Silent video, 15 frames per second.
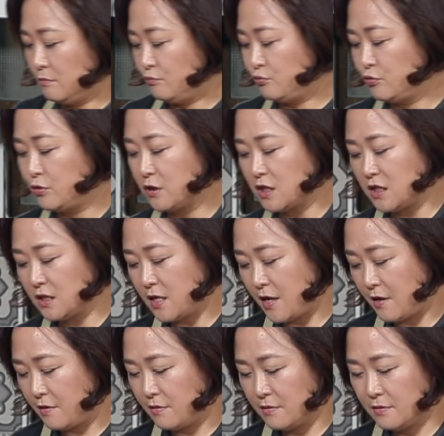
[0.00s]
불을
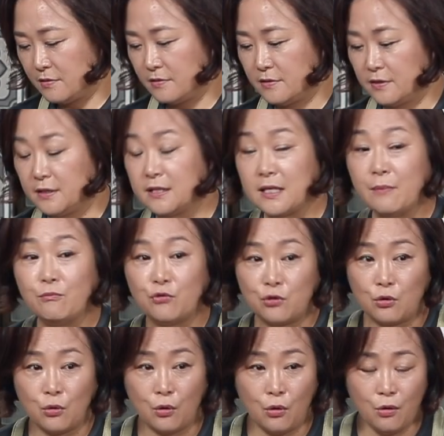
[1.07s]
켜세요. 센
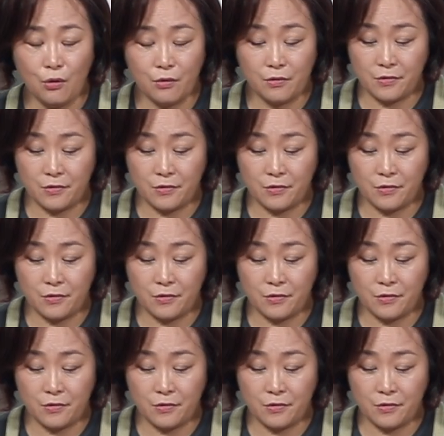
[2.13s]
불로.